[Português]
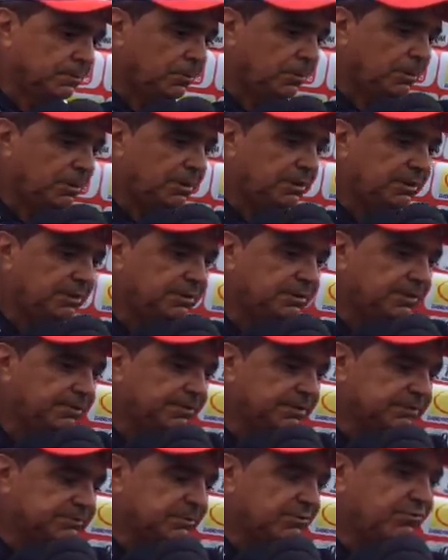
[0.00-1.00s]
Olha, da, da
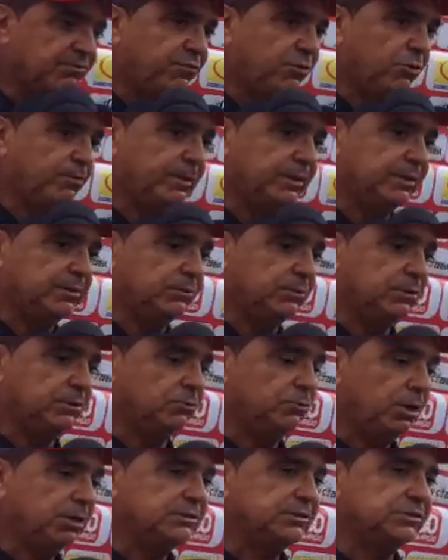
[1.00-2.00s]
mesma forma que, que
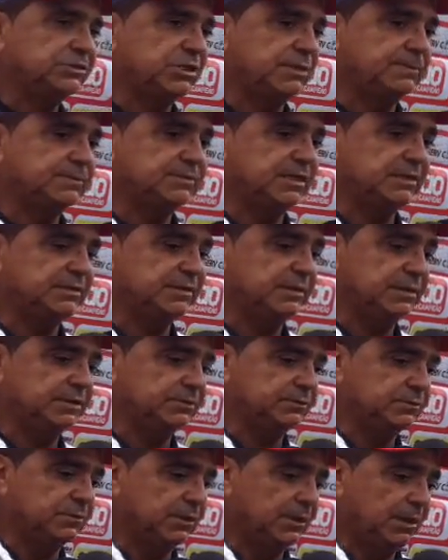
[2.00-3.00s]
nós estamos
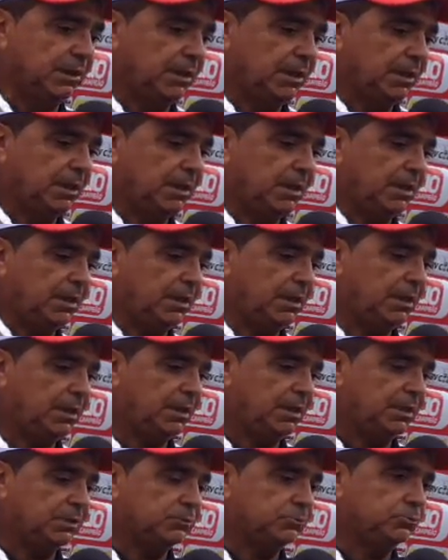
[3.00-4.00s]
atentos a,
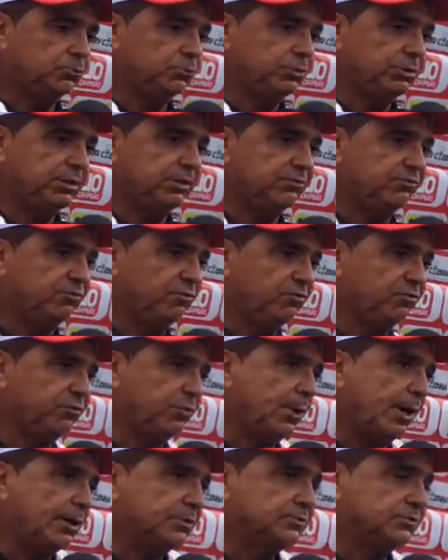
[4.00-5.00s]
a, a, tudo que
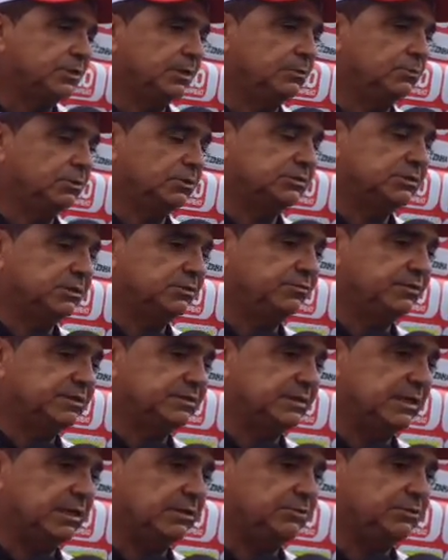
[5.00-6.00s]
envolve o Altos, que é nosso
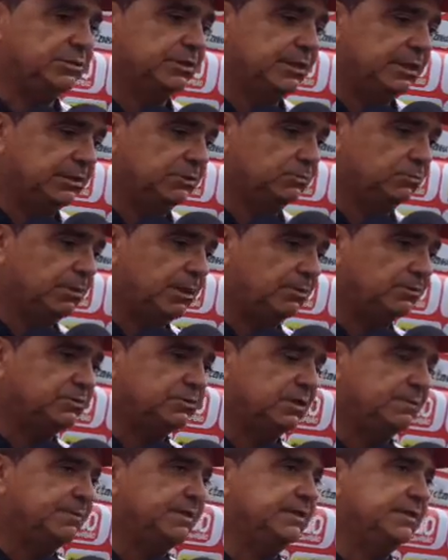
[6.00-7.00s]
adversário direto, o
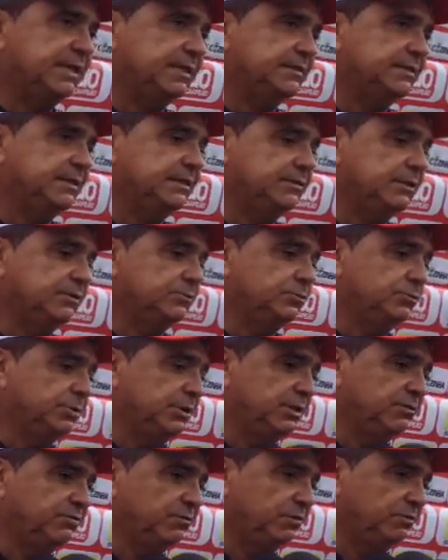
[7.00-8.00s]
Altos também está atento a tudo
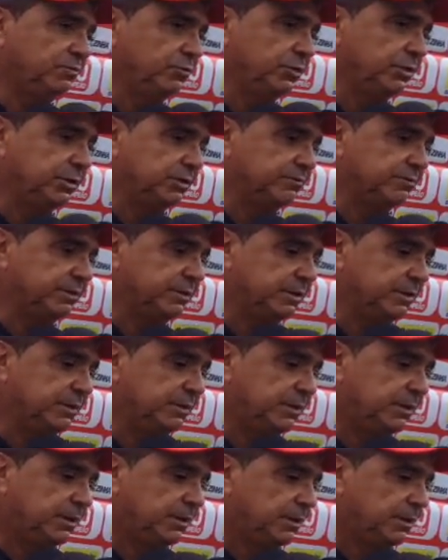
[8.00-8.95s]
que envolve o River, né?